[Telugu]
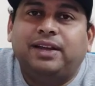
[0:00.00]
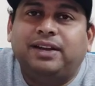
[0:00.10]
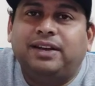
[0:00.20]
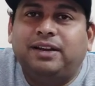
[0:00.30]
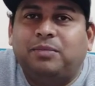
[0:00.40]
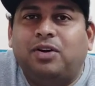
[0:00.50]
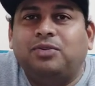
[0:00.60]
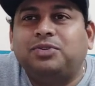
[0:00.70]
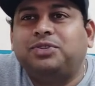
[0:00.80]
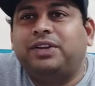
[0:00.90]
ఏంటంటే
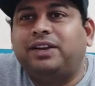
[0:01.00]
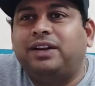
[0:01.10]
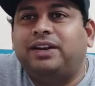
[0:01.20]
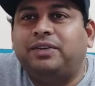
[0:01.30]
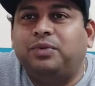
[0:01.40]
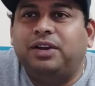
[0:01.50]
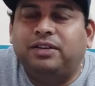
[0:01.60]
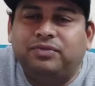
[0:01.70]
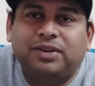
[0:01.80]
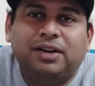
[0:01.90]
మాంగూస్ ఏంటంటే వీళ్ళు
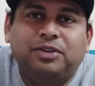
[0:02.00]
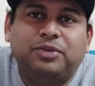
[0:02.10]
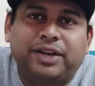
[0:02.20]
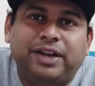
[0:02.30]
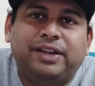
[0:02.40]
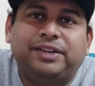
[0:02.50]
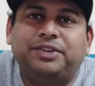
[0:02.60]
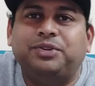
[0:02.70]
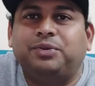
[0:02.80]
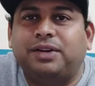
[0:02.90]
డిఫికల్ట్ టు క్రియేట్ అన్
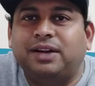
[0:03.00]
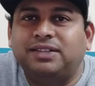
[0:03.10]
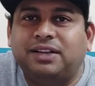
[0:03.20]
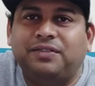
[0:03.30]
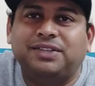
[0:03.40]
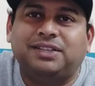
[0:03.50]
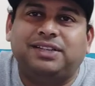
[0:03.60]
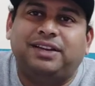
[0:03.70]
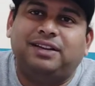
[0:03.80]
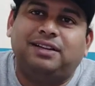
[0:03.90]
ఇష్యూ క్రడ్ సర్వీసెస్
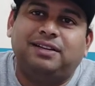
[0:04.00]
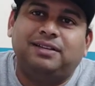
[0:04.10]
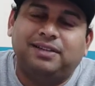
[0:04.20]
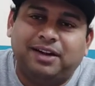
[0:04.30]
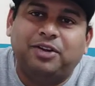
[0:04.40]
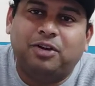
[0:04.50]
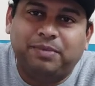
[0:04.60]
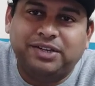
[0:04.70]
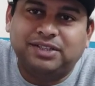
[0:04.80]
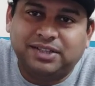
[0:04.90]
అయినా క్రడ్
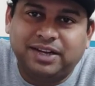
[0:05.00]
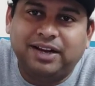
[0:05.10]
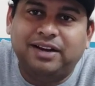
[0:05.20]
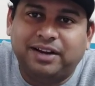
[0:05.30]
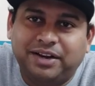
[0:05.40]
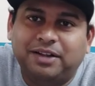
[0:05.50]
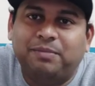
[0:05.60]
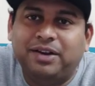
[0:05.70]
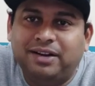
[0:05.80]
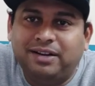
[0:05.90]
ఆపరేషన్స్ క్రియేట్ రీడ్
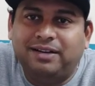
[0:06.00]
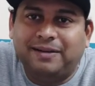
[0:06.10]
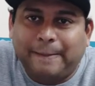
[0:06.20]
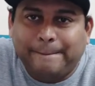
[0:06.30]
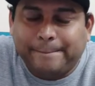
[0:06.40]
అప్డేట్ డిలీట్